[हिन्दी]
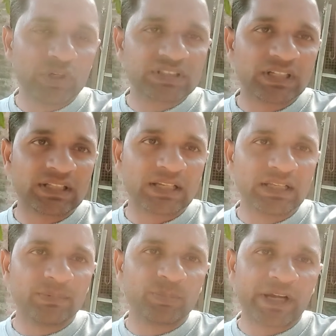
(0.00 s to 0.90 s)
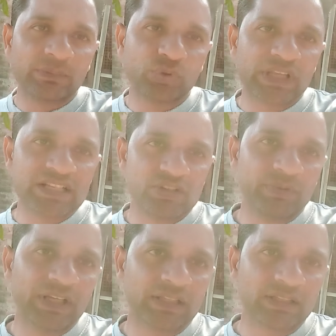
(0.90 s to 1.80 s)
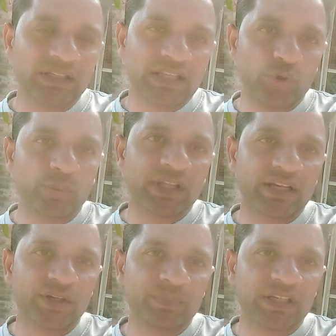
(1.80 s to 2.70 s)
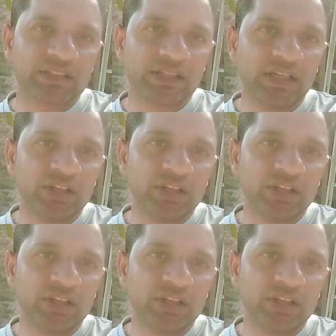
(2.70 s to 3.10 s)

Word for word: बोल सकते हैं ना कि भाई पाइप तो के में ही आता है ना किलो के रेट में ही आता है